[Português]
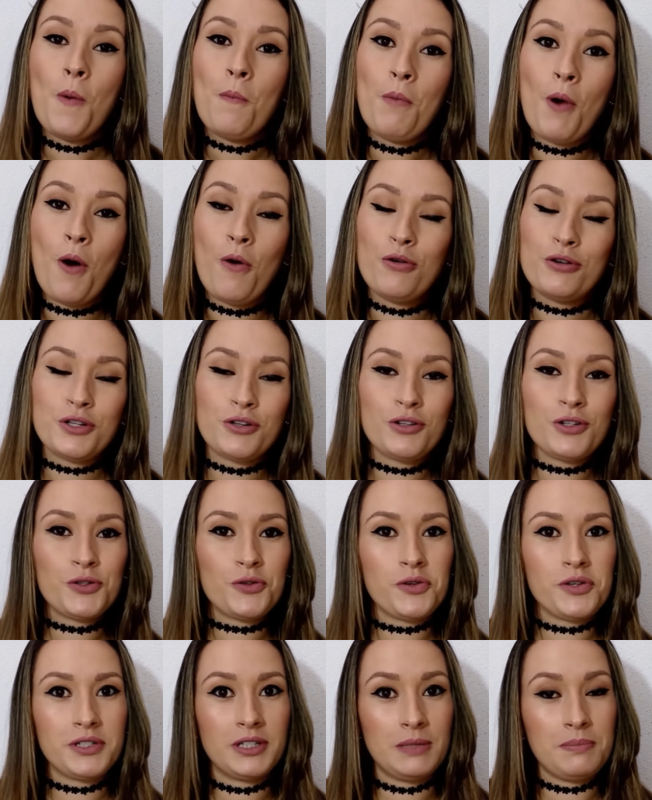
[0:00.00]
Bom, hoje eu
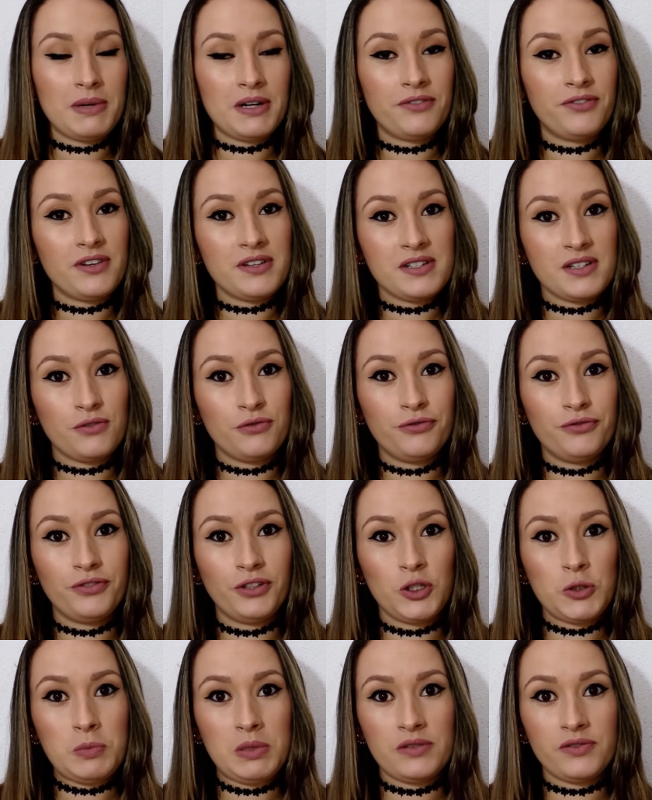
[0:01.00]
estou aqui para fazer um
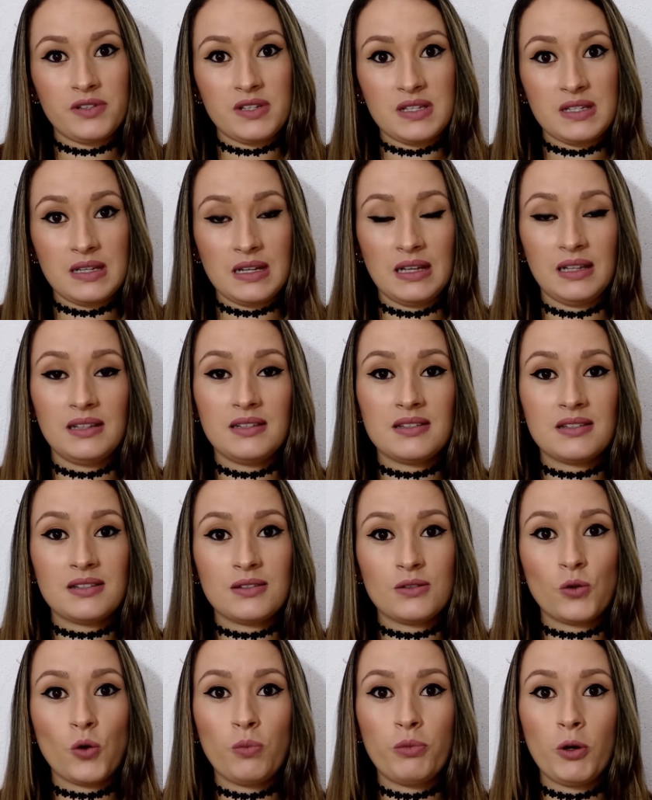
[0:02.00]
vídeo para vocês
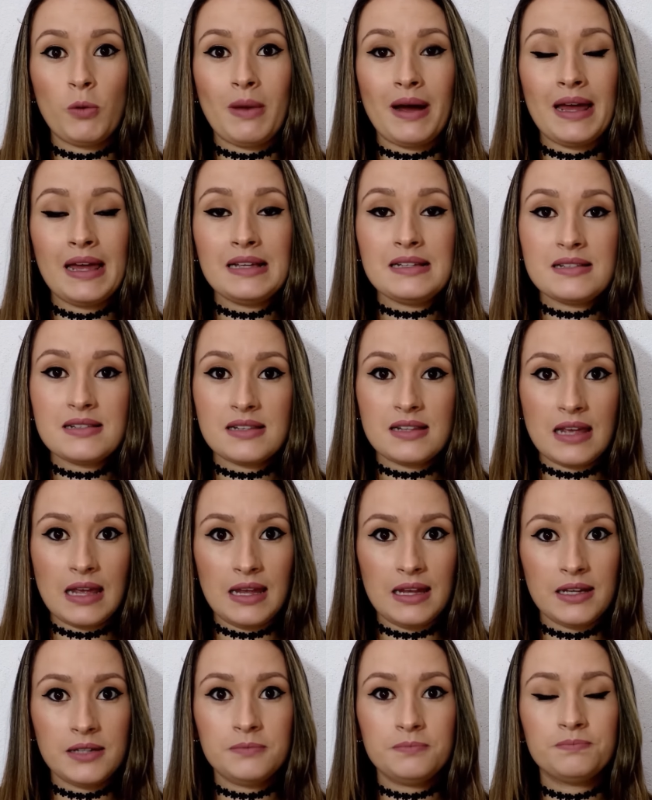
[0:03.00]
sobre uma
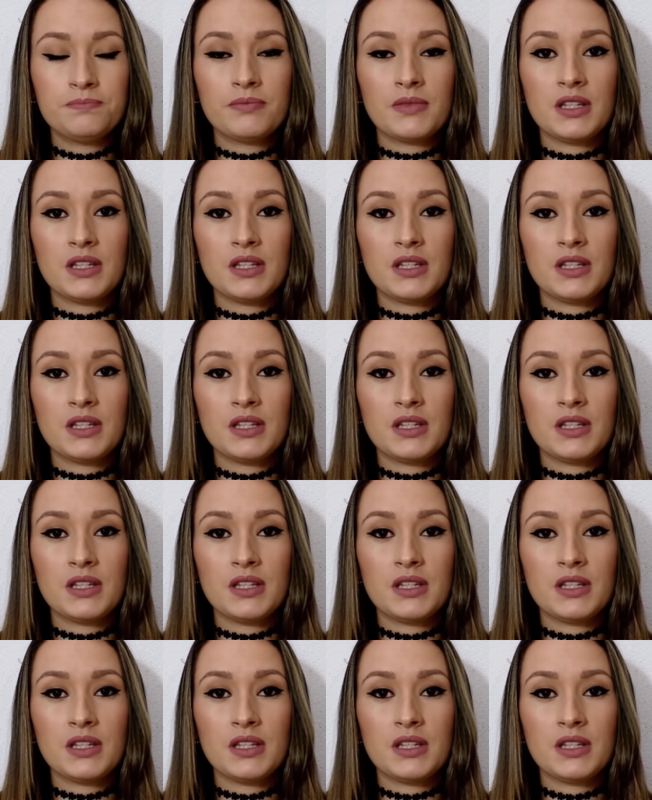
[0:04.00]
resenha